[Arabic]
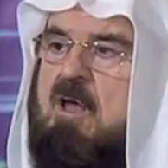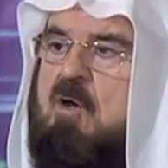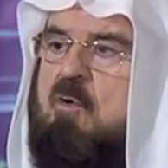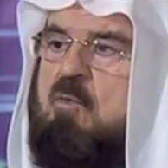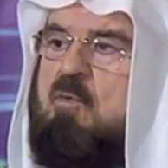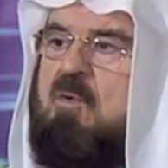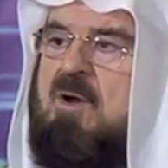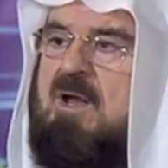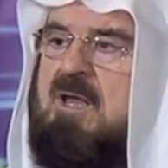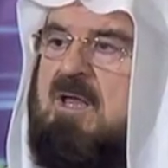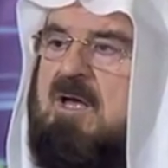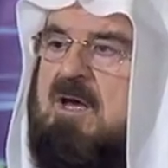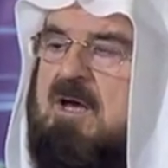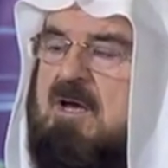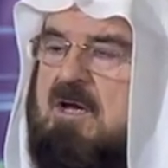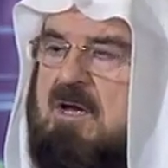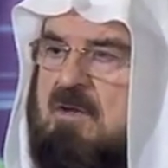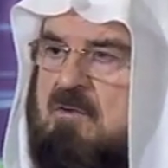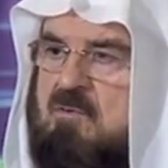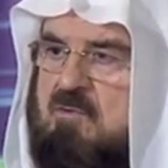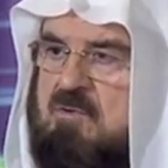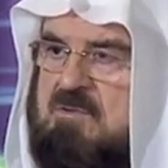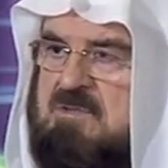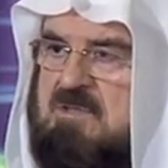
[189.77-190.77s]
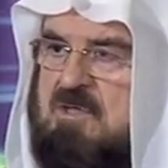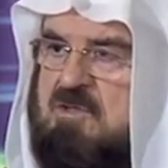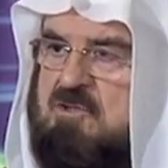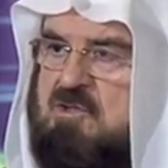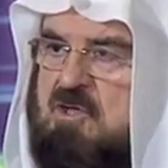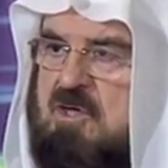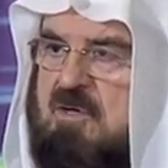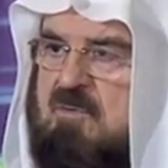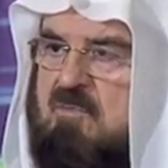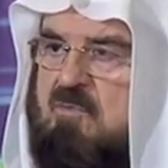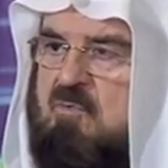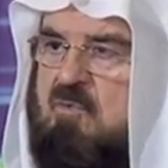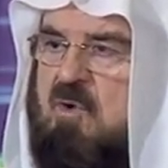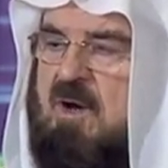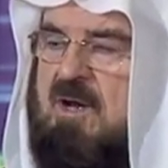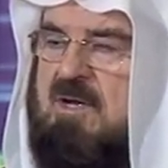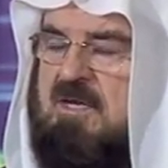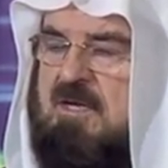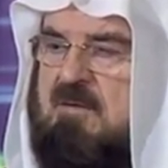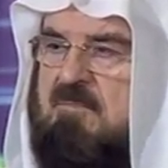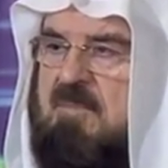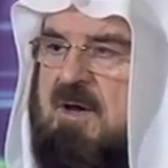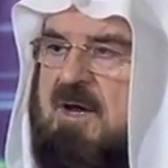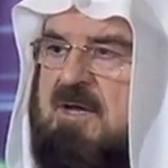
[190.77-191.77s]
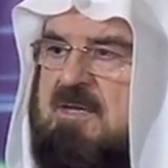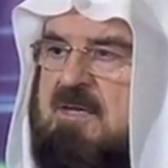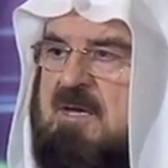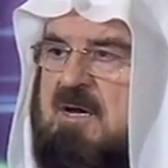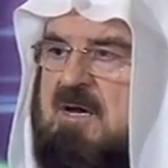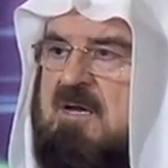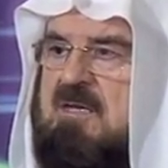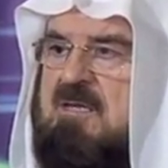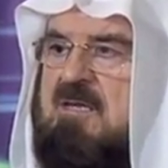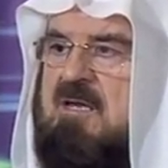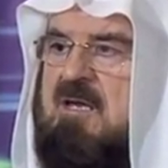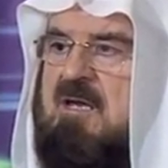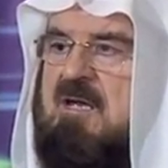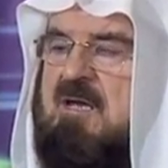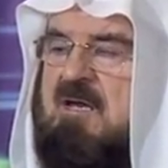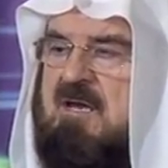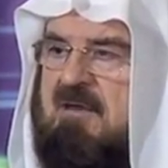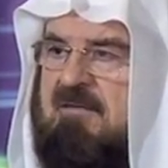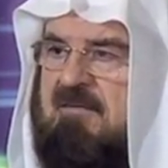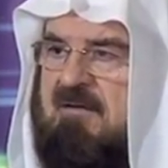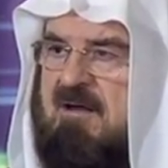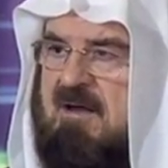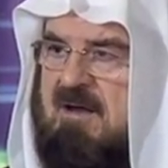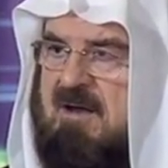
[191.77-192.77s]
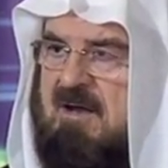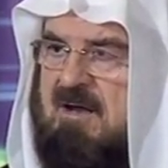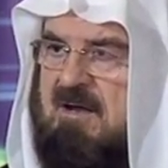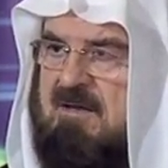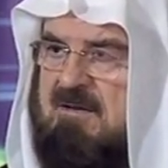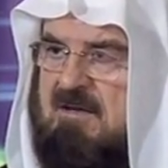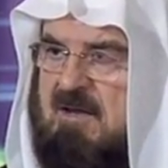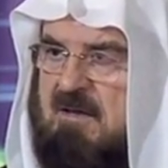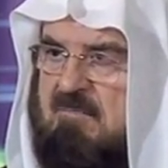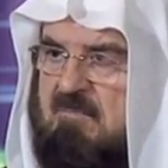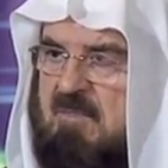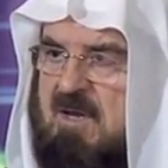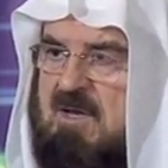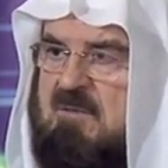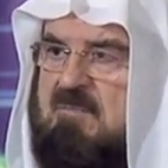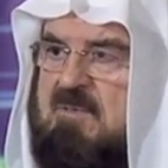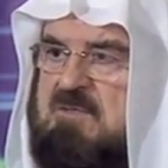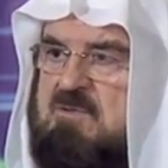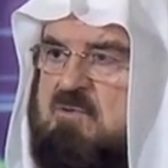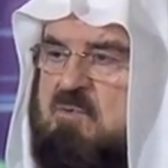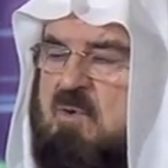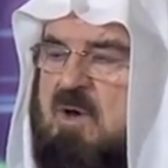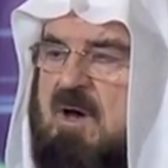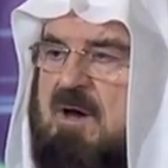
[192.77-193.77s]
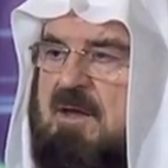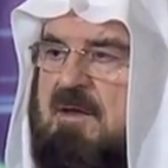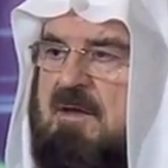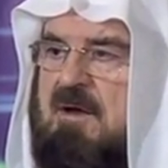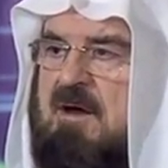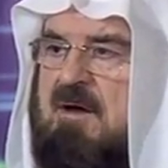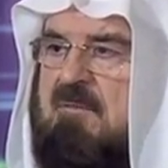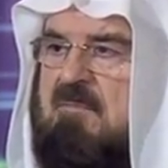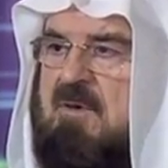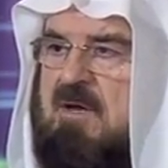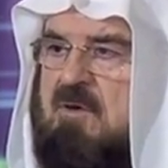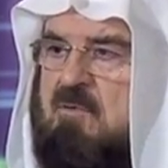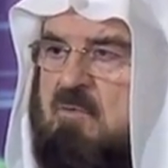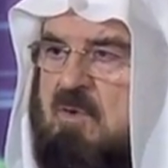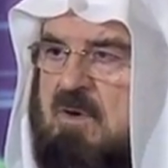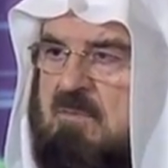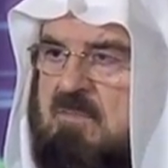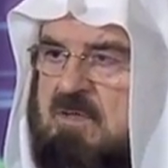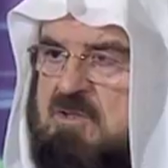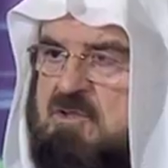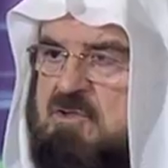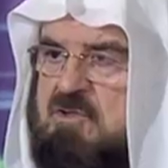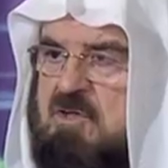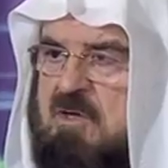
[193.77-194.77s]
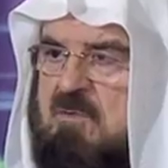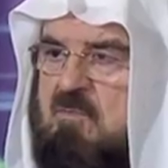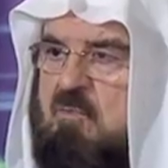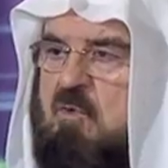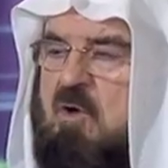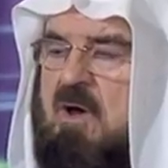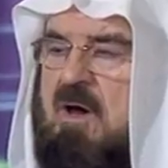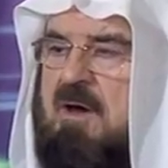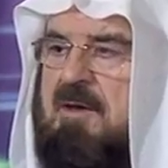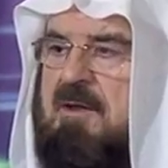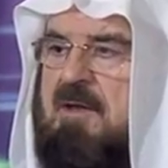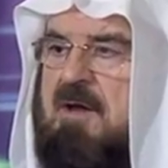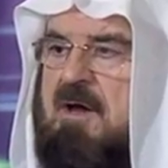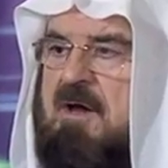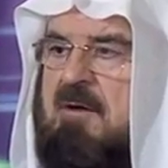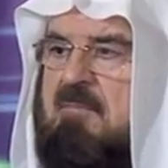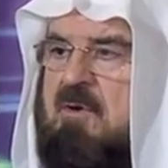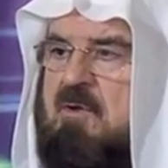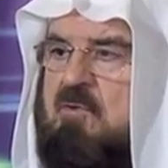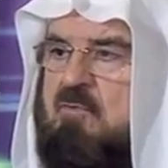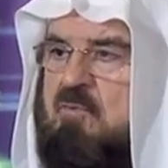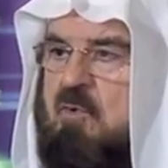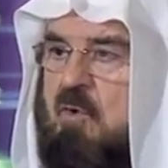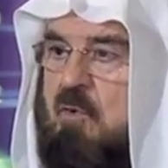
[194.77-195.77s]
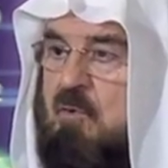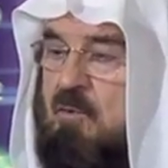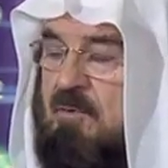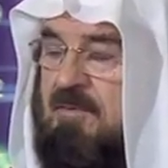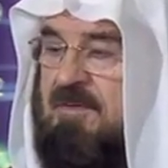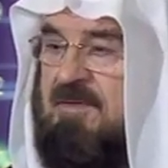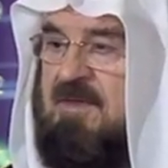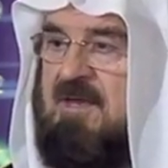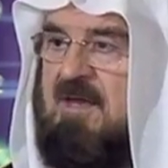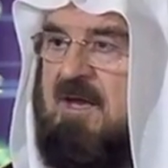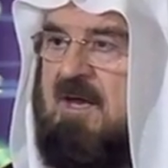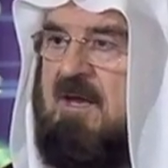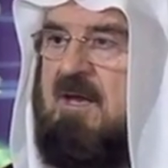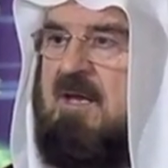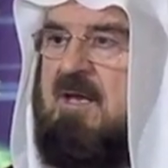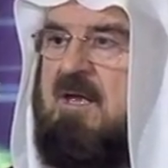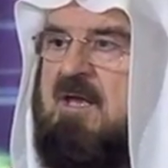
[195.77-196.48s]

ولا تستجاب العبادات إذا كان الملبس حراما والمشرب حراما وغذي